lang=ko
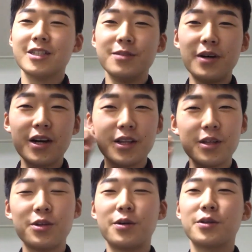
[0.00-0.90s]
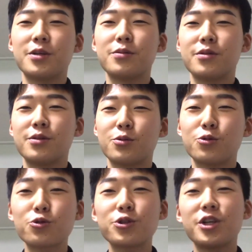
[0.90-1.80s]
음악에 들어갔다면
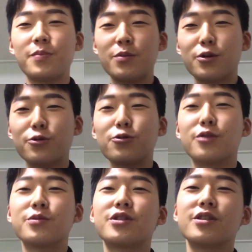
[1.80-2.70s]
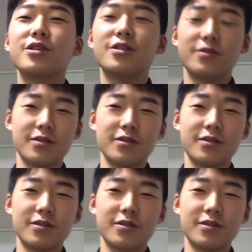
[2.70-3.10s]
또 축제를 빼먹을 수가 없지.